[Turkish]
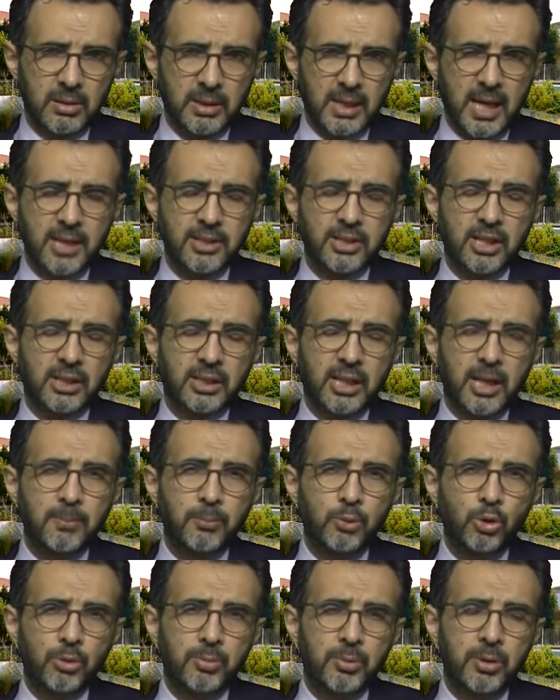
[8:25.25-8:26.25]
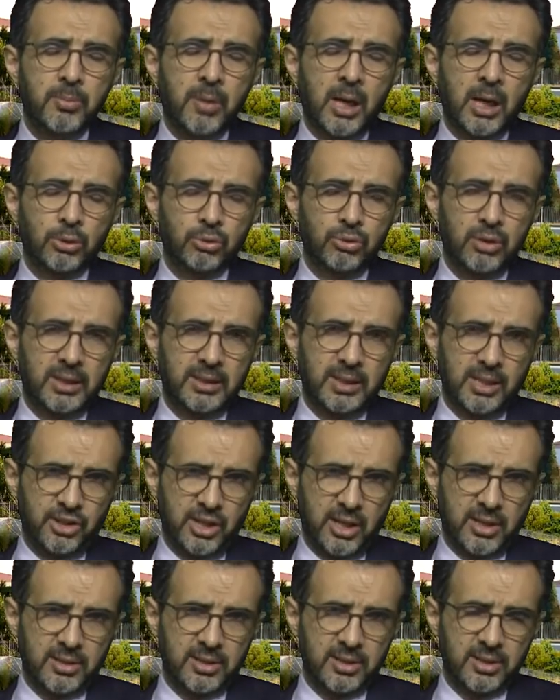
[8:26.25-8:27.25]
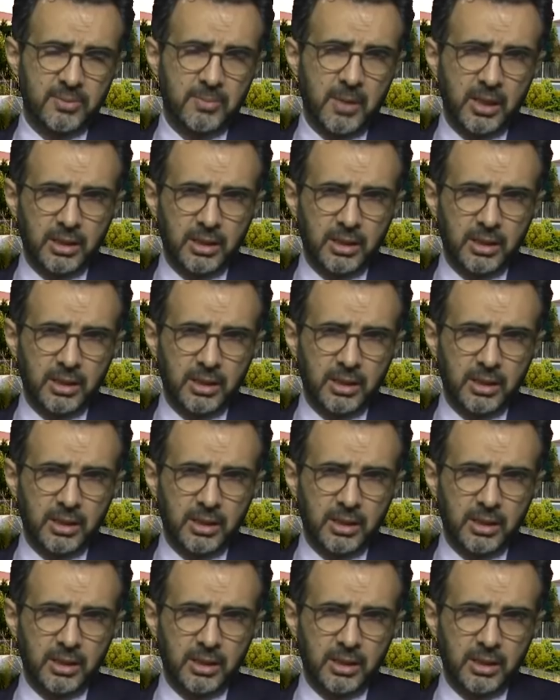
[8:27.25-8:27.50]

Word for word: gerçekten büyük bir mağduriyet yaşarsınız.